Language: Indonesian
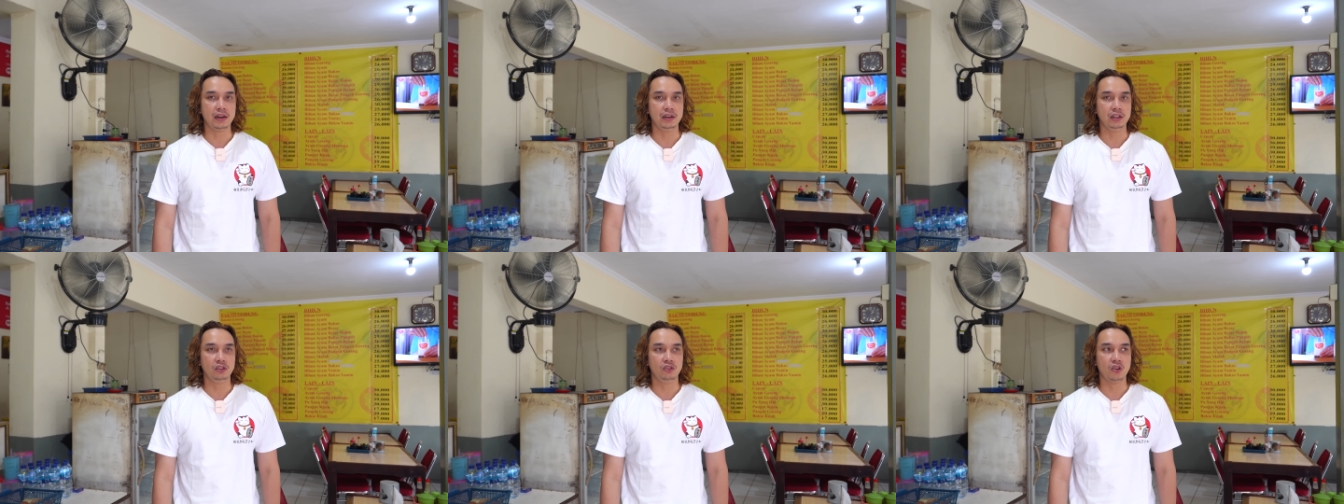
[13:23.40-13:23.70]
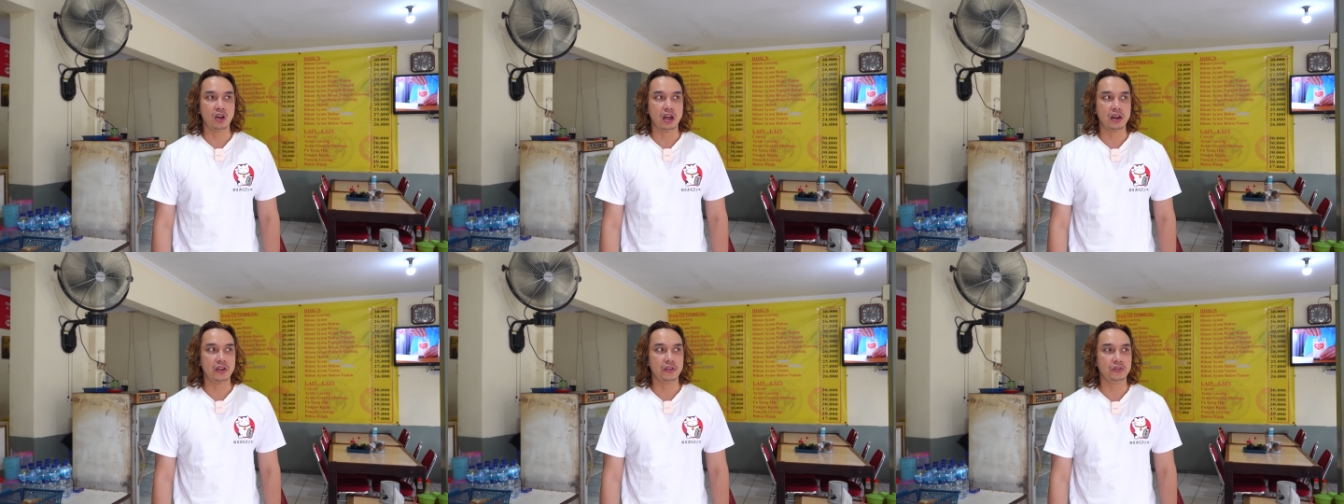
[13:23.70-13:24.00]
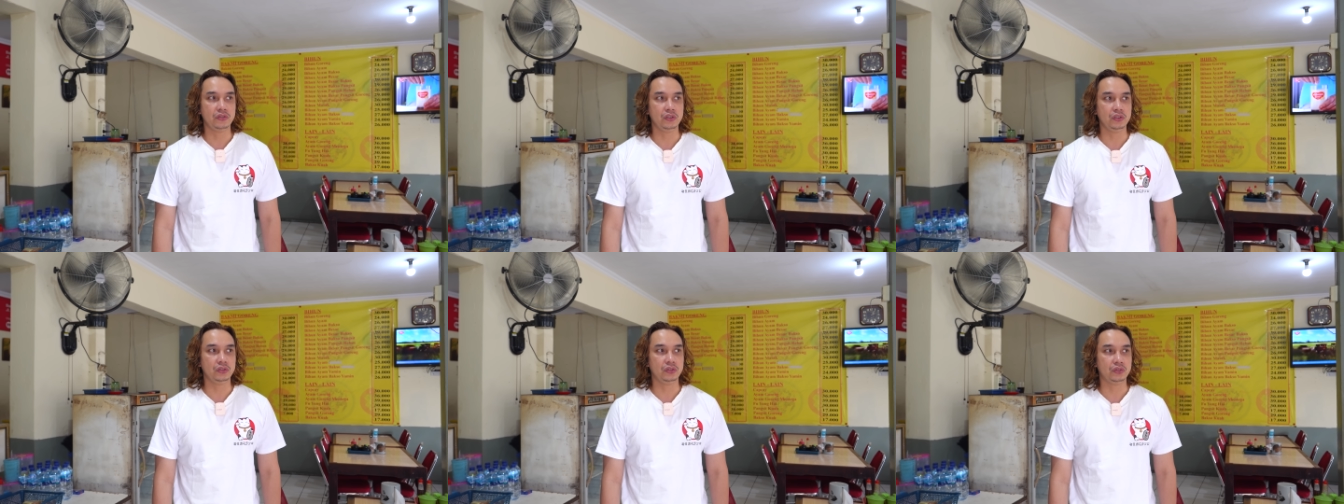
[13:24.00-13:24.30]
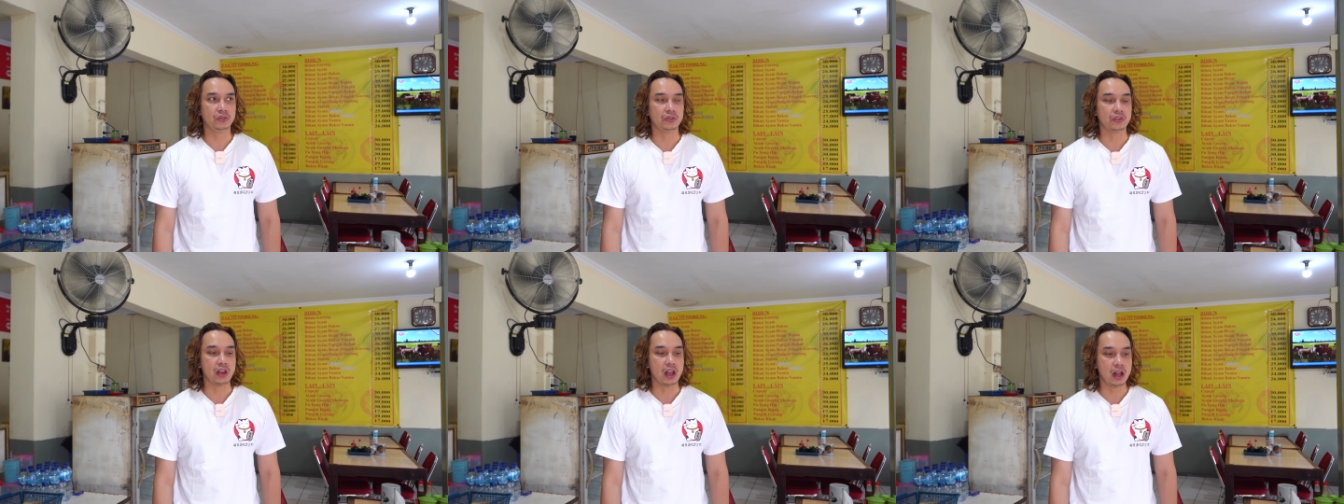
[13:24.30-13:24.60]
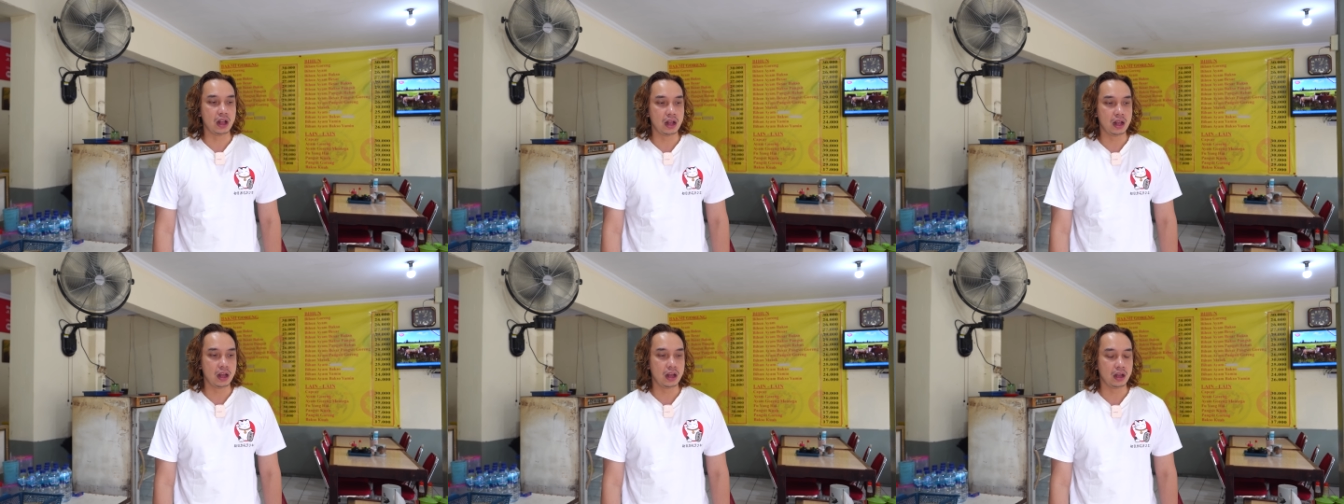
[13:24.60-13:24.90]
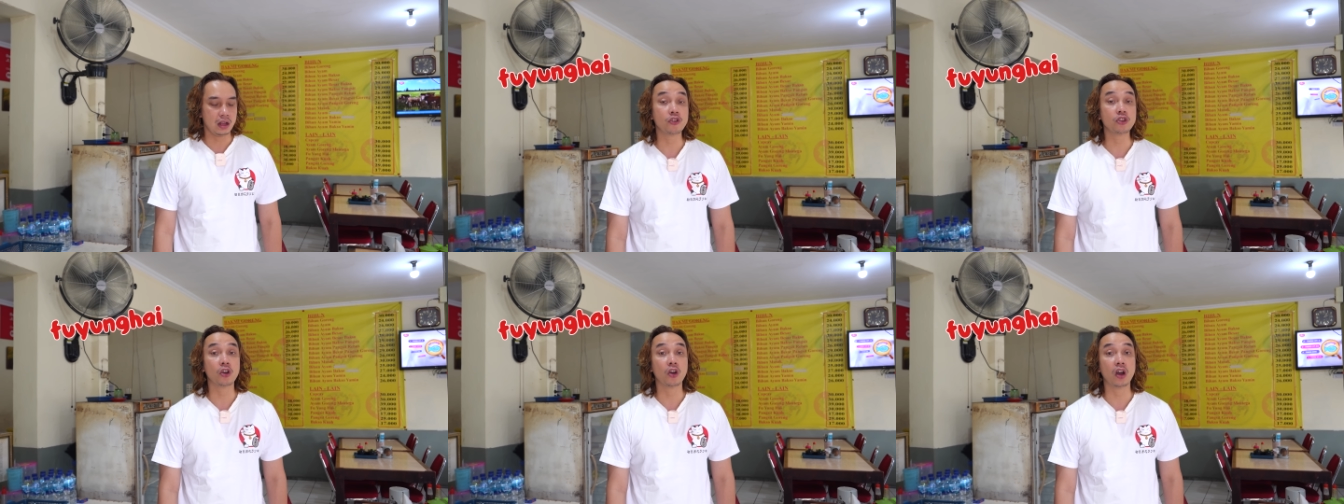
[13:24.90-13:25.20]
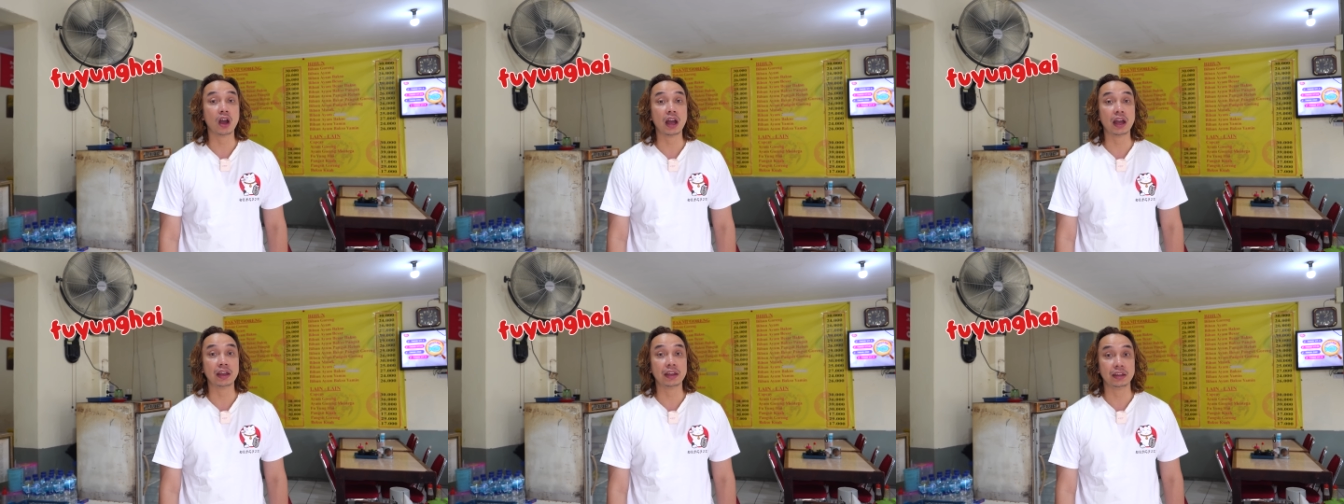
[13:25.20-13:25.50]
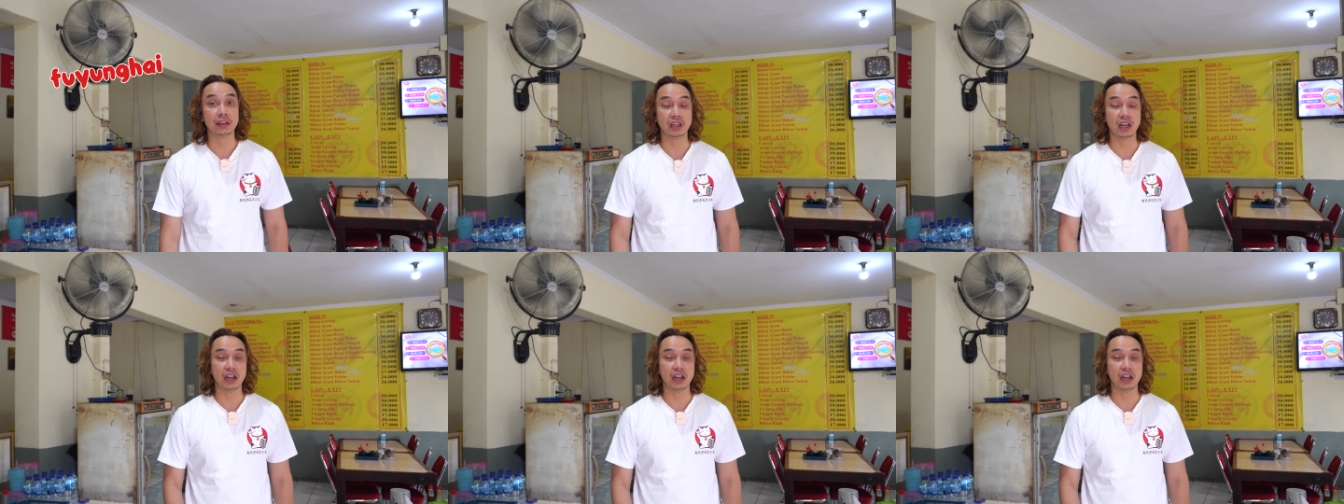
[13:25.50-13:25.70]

Tadi tuh ada sisa kuyonghai,